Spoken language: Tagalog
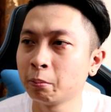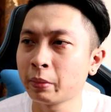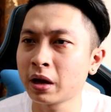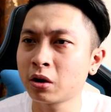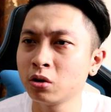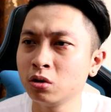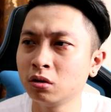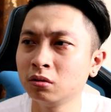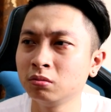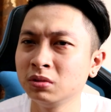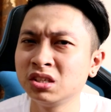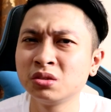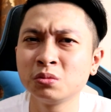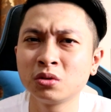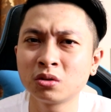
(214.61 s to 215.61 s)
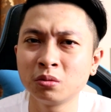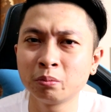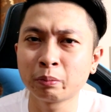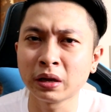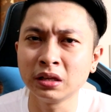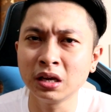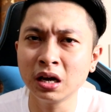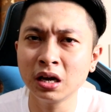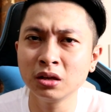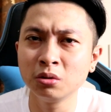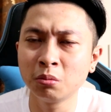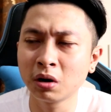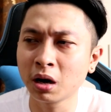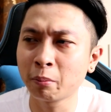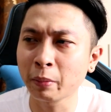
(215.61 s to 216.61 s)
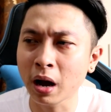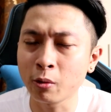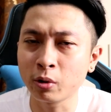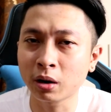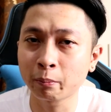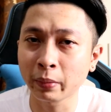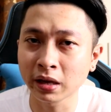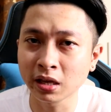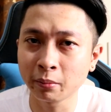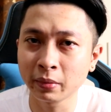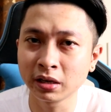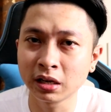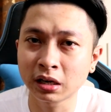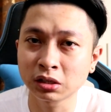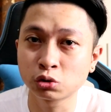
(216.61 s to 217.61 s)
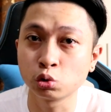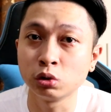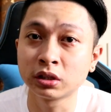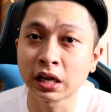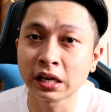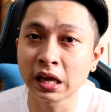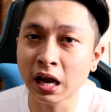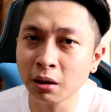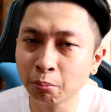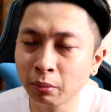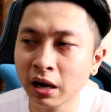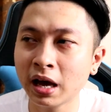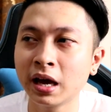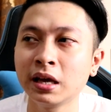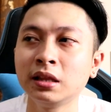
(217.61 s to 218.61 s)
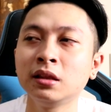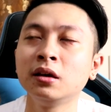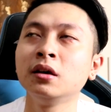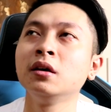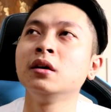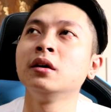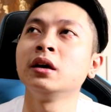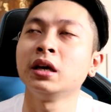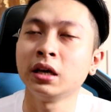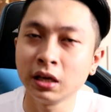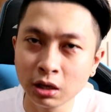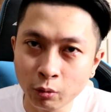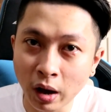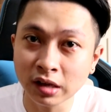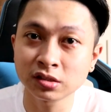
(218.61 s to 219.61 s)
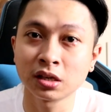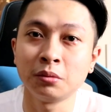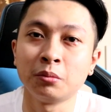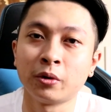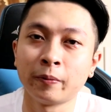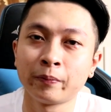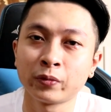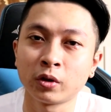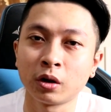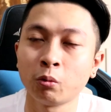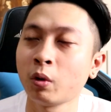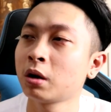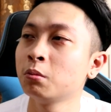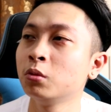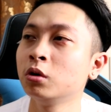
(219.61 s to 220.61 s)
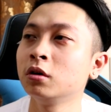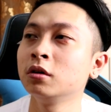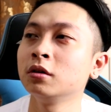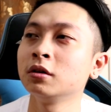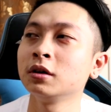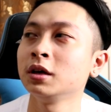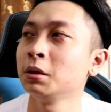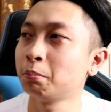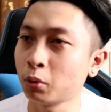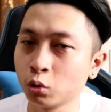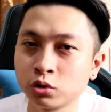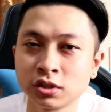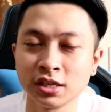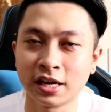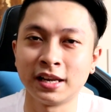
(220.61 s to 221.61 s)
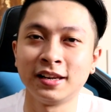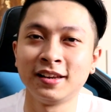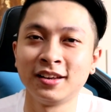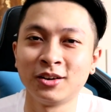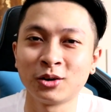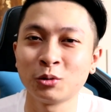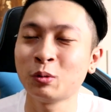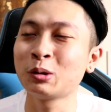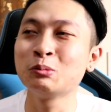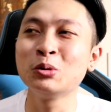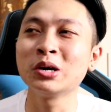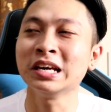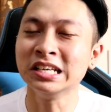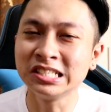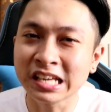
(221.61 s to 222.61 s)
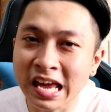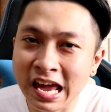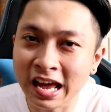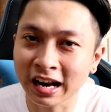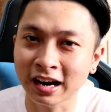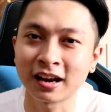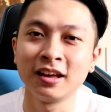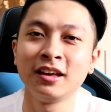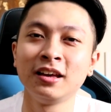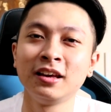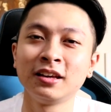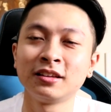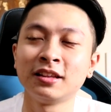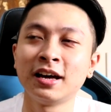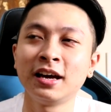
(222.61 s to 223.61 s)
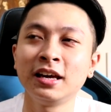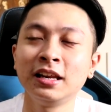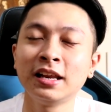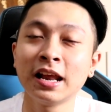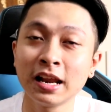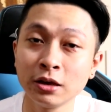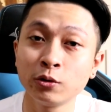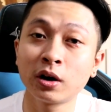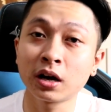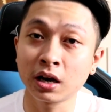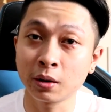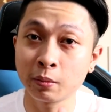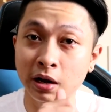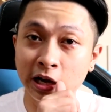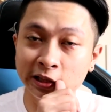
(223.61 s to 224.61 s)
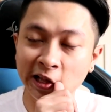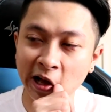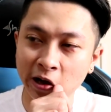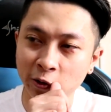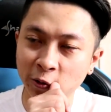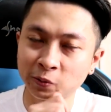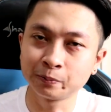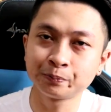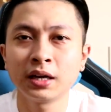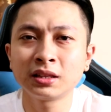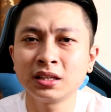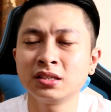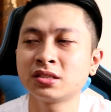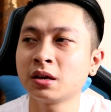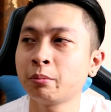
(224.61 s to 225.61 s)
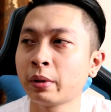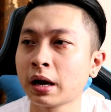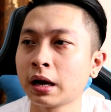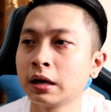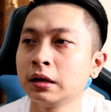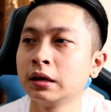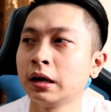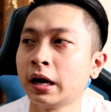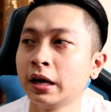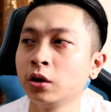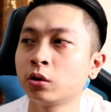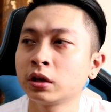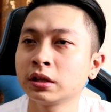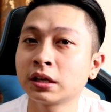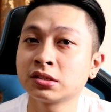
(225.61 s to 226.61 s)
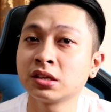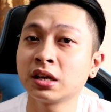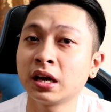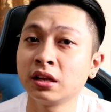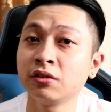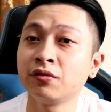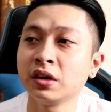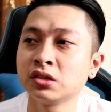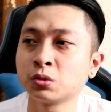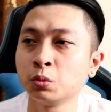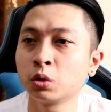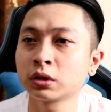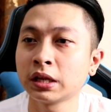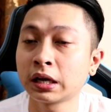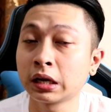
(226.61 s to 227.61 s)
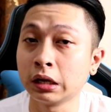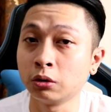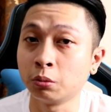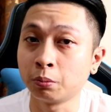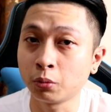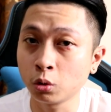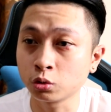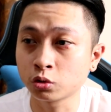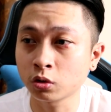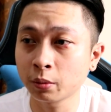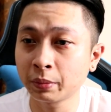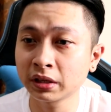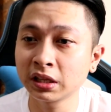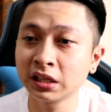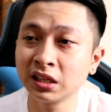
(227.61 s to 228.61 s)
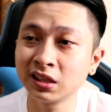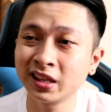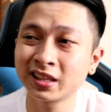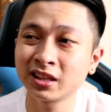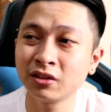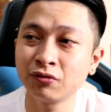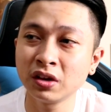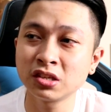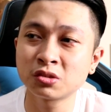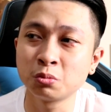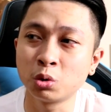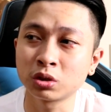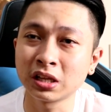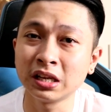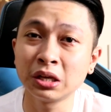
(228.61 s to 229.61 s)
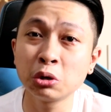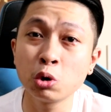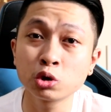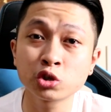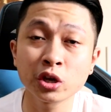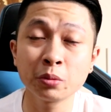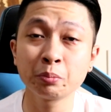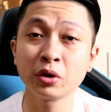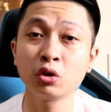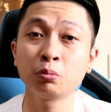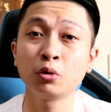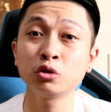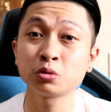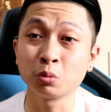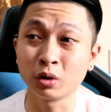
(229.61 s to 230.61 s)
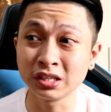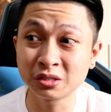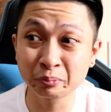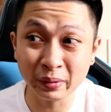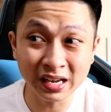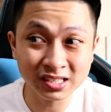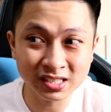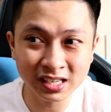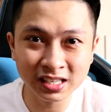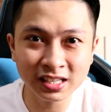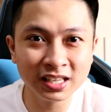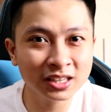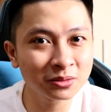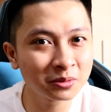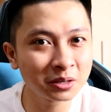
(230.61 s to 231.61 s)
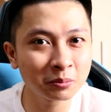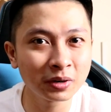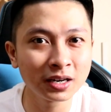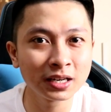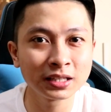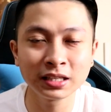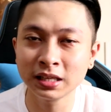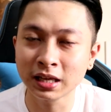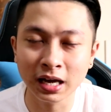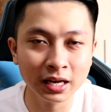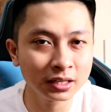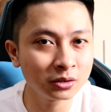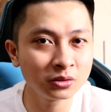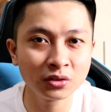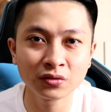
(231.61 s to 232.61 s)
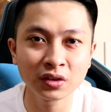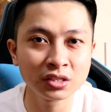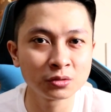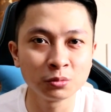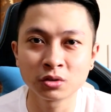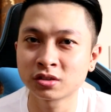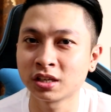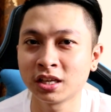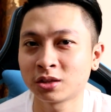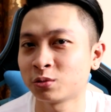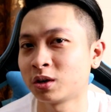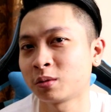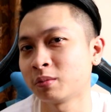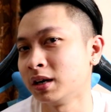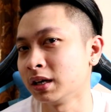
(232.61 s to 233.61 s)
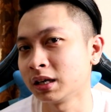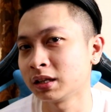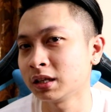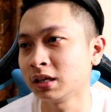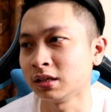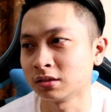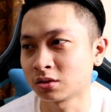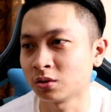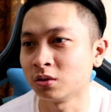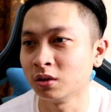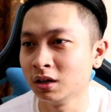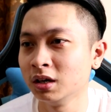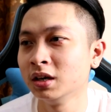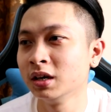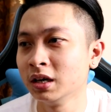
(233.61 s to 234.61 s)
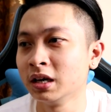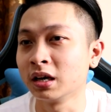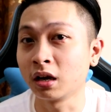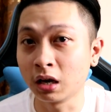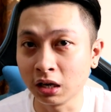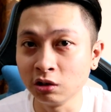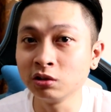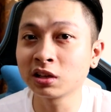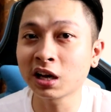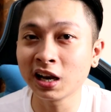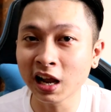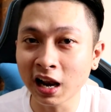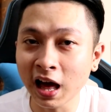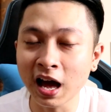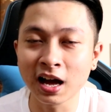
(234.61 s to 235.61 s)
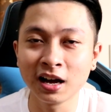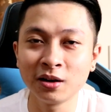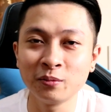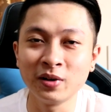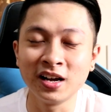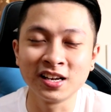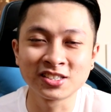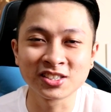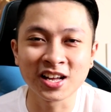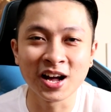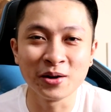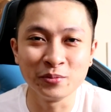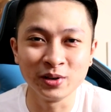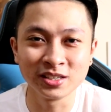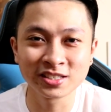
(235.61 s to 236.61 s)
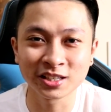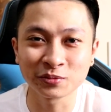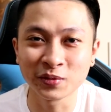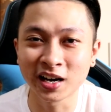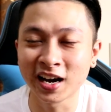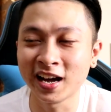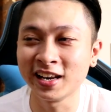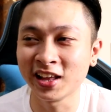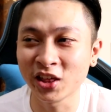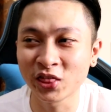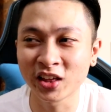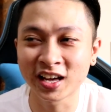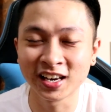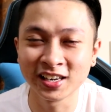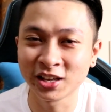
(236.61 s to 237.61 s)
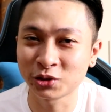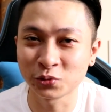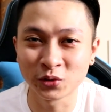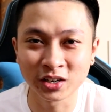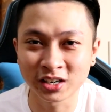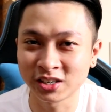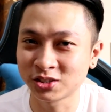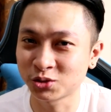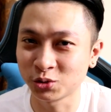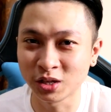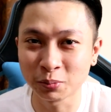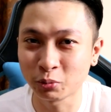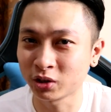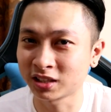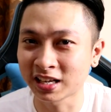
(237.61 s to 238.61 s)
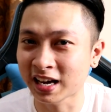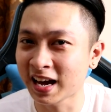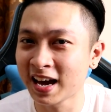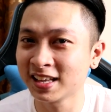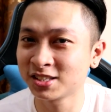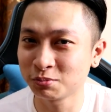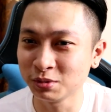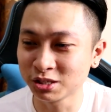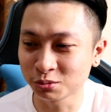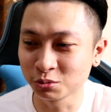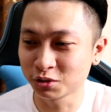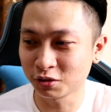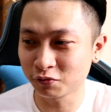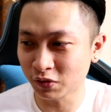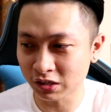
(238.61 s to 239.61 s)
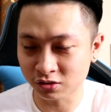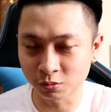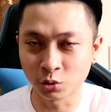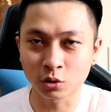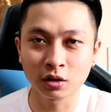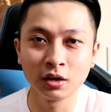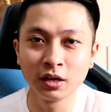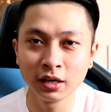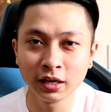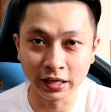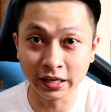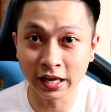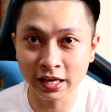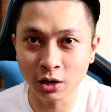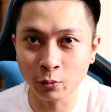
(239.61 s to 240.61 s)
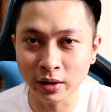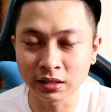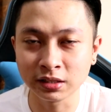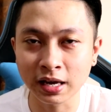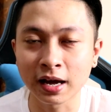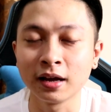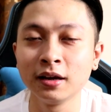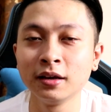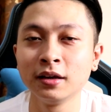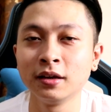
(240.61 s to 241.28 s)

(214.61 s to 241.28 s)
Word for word: Pero yung mismo kumpanya, yung mga power payaman na resulta ni upline, iwasan mo. Huwag ah, mong i-post yan. Huwag mong i-share dahil lalayuan ka ng mga tao. At isa pa, ayaw rin kasi nga ni Facebook ng ganung post. So, kapag na-detect ni Facebook na negosyo yung pinopost mo, especially network marketing, ayaw ni Facebook sa network marketing. So, ganun kalala ang mga scammers at mga unethical networkers to the point na kahit mismo si Facebook, inayawan niya.